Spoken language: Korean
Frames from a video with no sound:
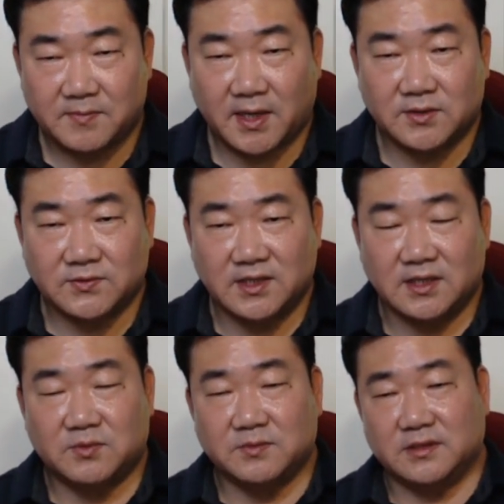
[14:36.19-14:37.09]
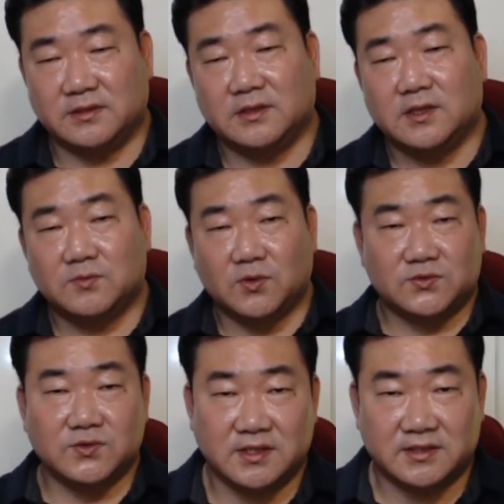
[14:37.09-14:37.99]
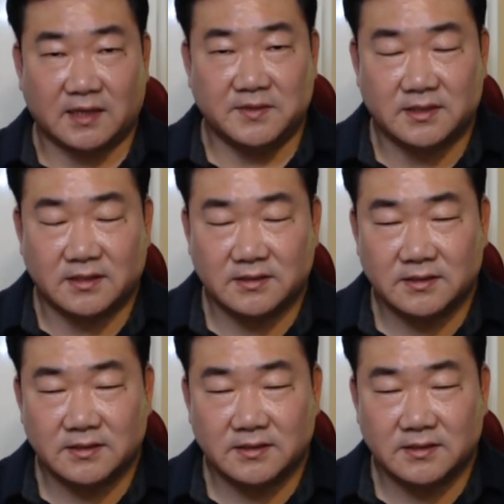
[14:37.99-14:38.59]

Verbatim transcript: 하룬이 보면 북동이었다 아닙니까?